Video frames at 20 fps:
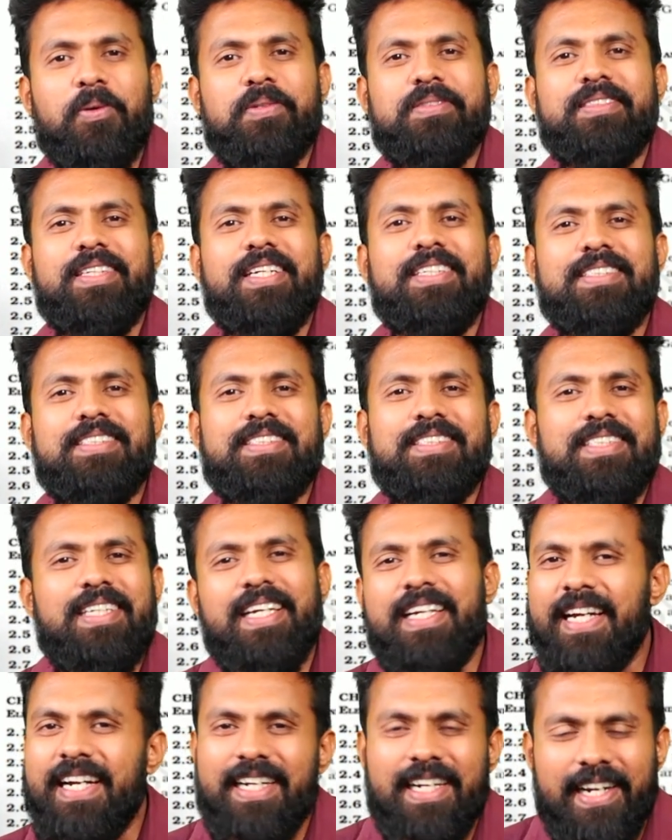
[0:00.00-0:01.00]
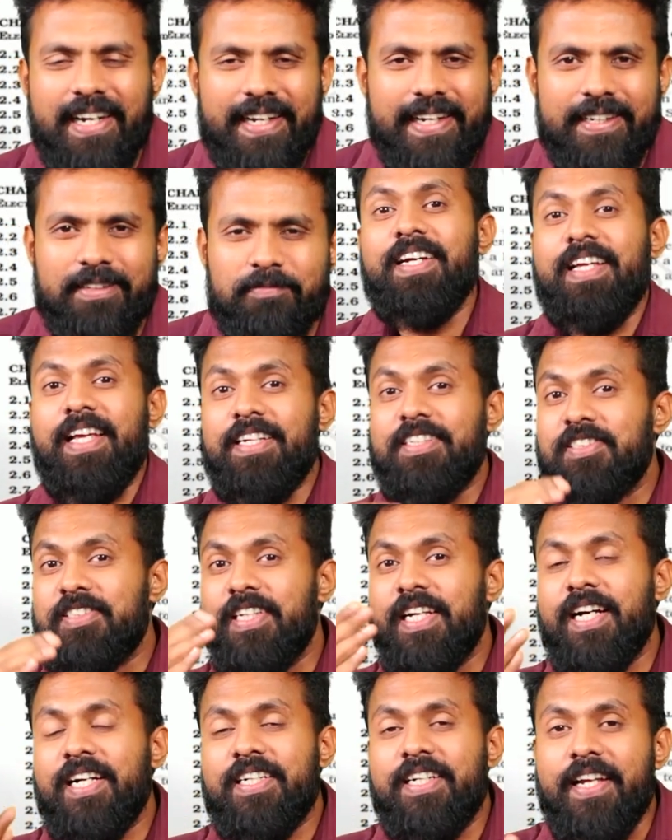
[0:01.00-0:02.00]
கொஸ்டின்ஸ் கேட்டிருக்கு
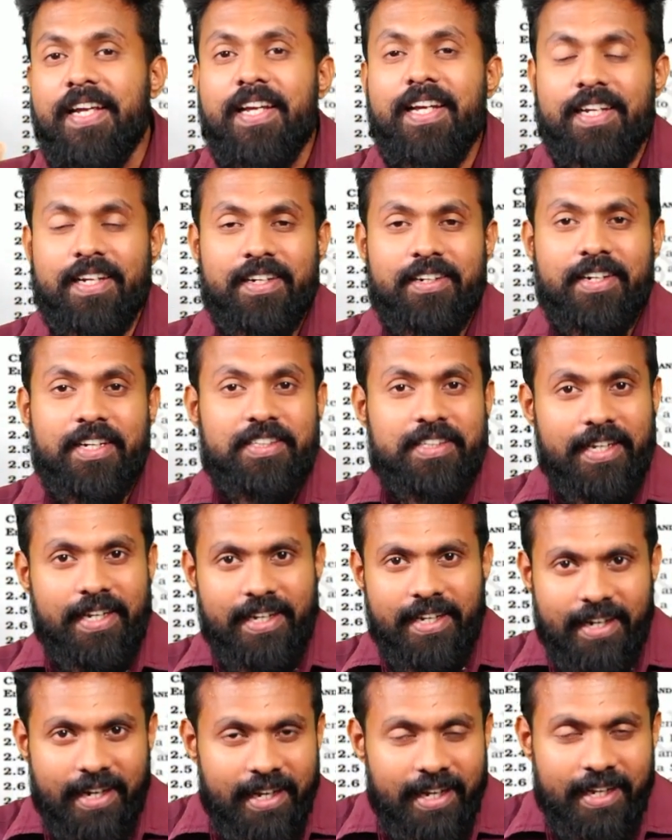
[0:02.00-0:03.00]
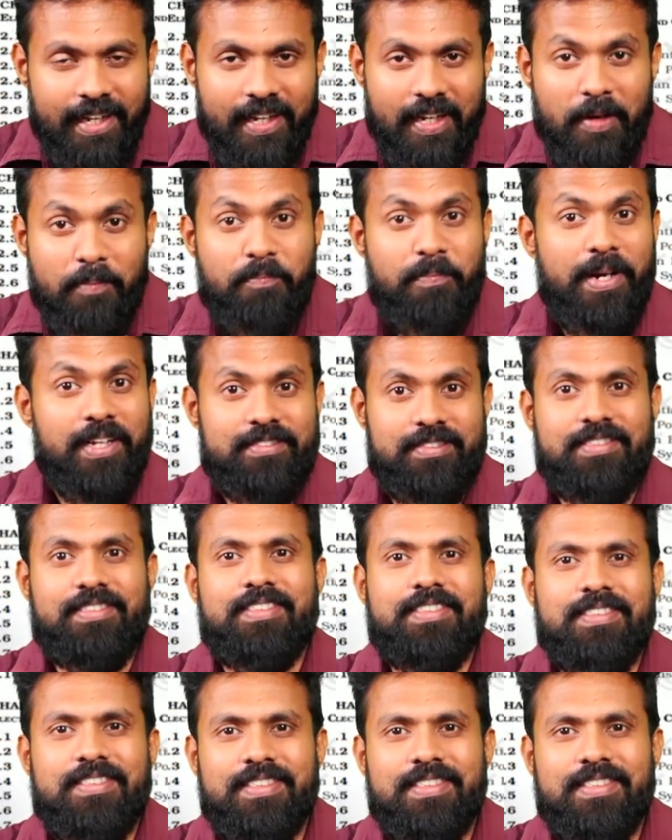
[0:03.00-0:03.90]
என்சிஆர்டி இட தியரி பிளஸ்